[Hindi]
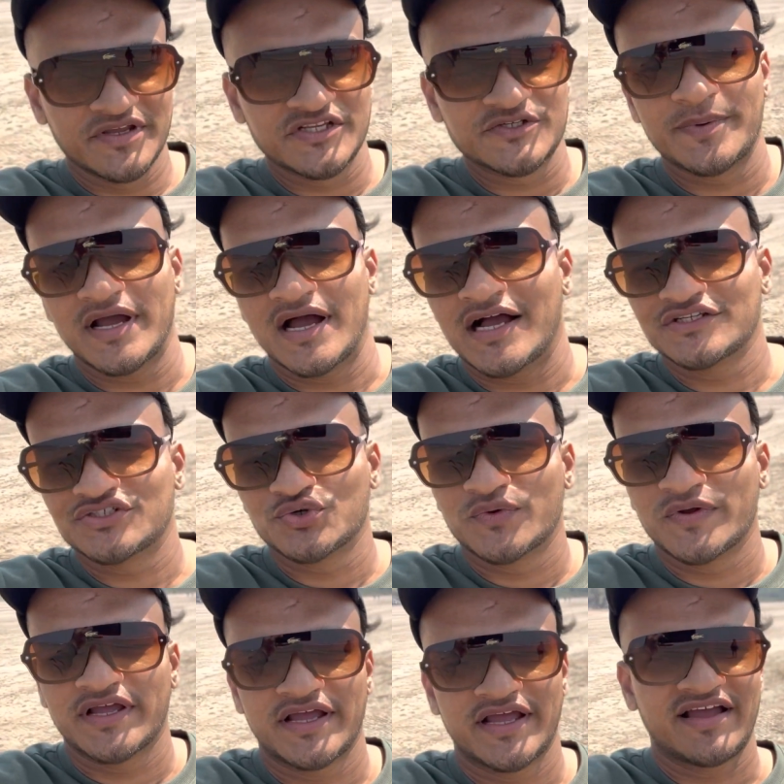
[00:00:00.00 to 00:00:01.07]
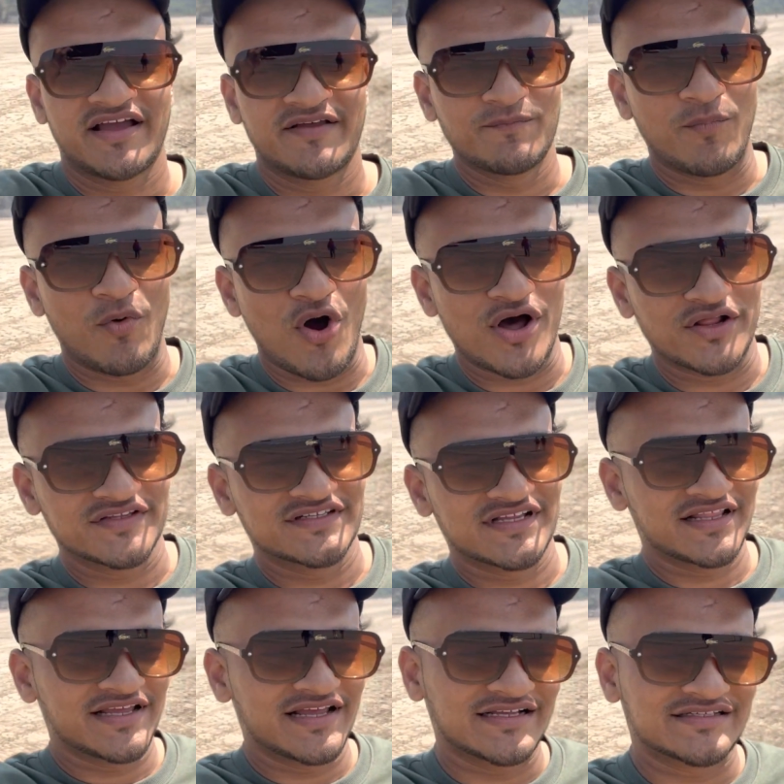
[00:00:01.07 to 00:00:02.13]
बीच पे आ चुके हैं एंड बहुत ही
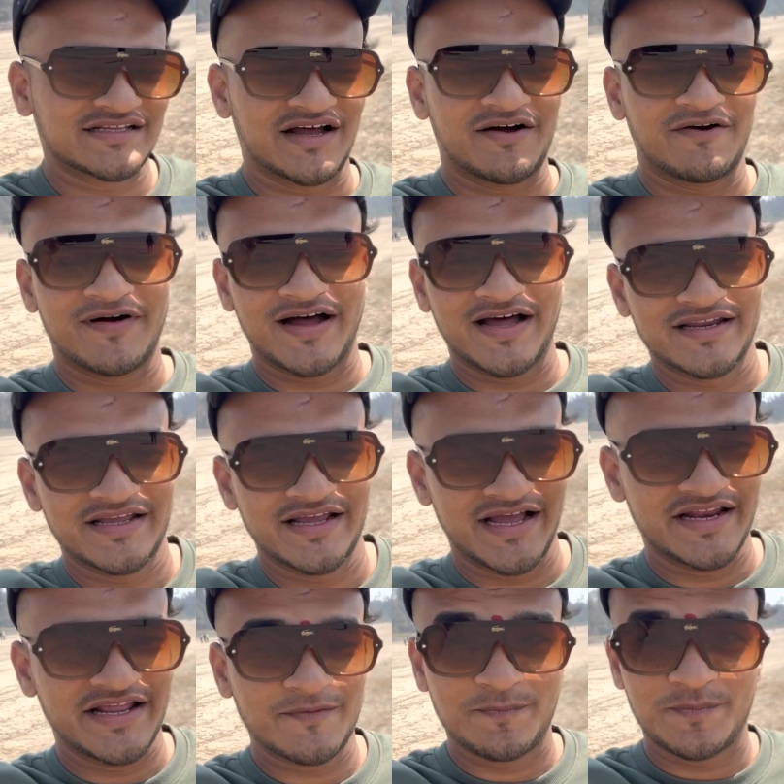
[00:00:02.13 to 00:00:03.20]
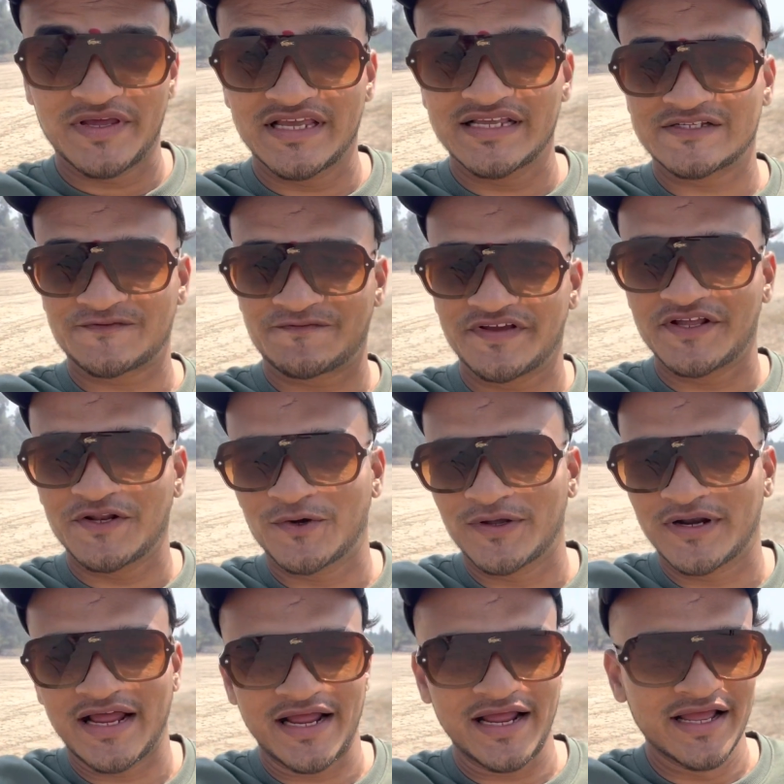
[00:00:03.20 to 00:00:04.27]
ज़्यादा यहाँ से हवा आ रही है एंड एक पीस फील हो
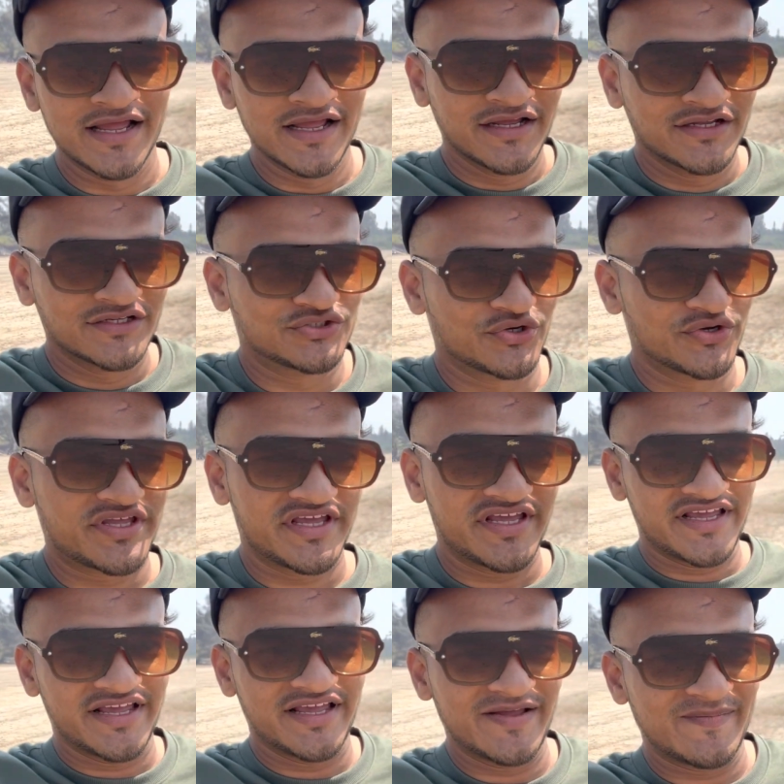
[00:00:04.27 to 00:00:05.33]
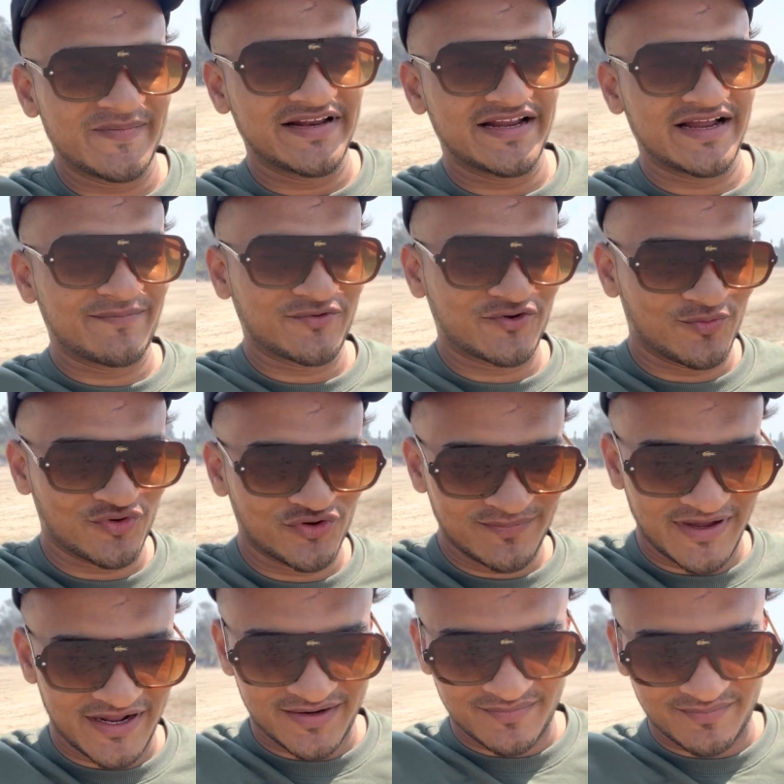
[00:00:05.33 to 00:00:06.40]
रहा है जो कि मैंने आपको बहुत
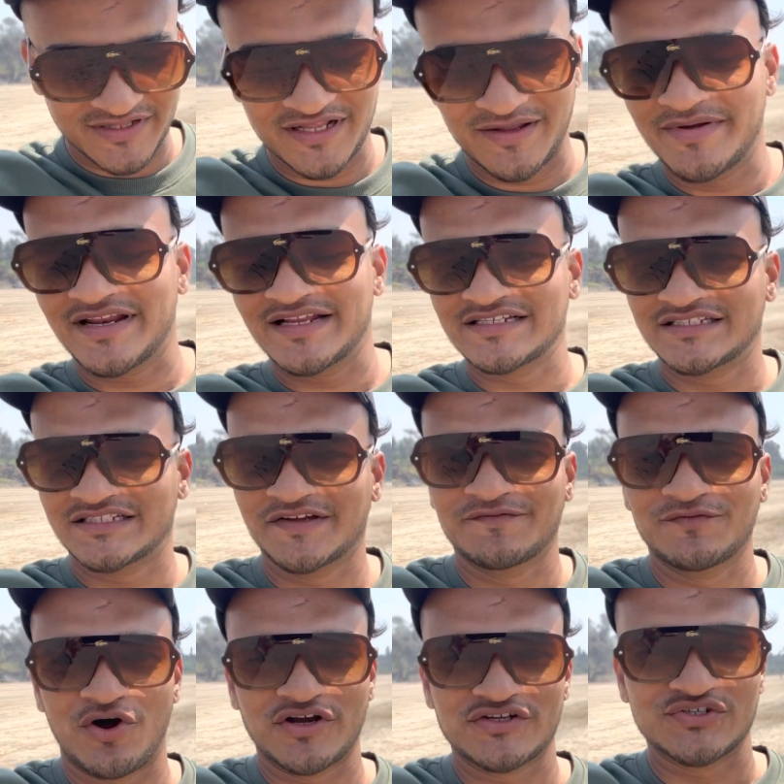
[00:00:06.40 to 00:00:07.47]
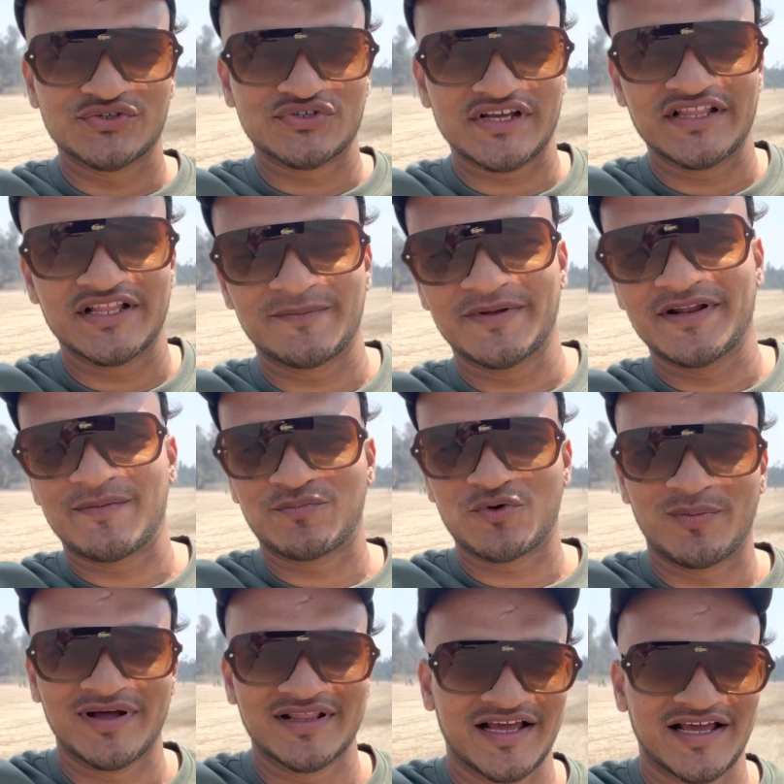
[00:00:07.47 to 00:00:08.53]
बार मतलब मेरे जितने भी ब्लॉग्स है उसके अंदर मैंने आपको
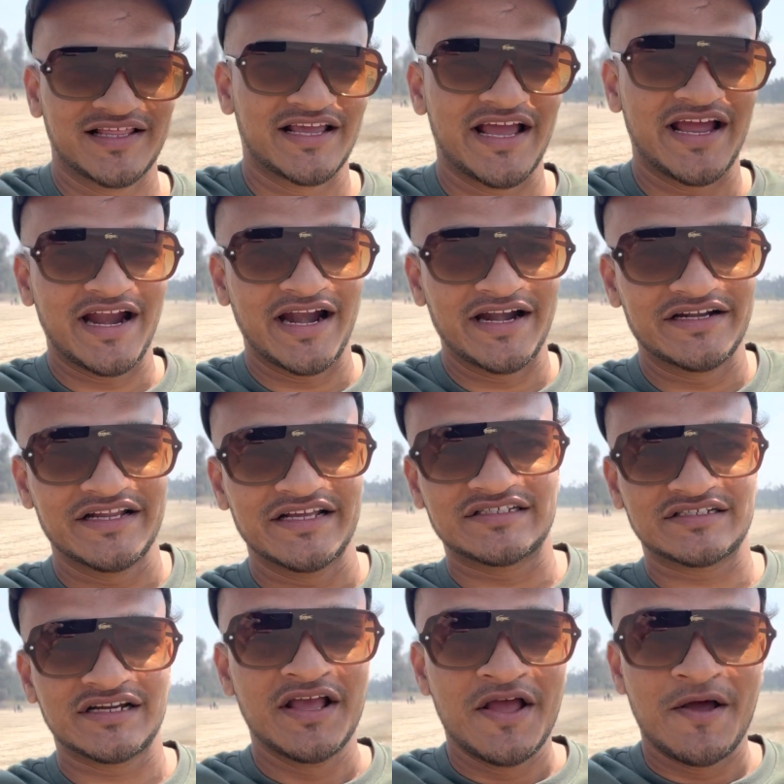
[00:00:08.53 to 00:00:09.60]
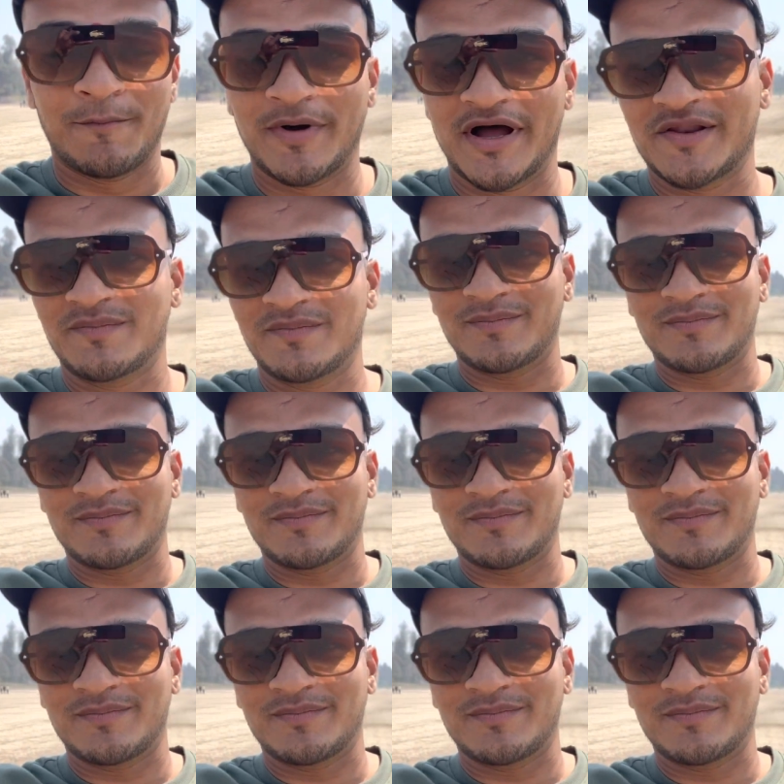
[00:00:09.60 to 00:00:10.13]
बताया था कि एटलीस्ट मन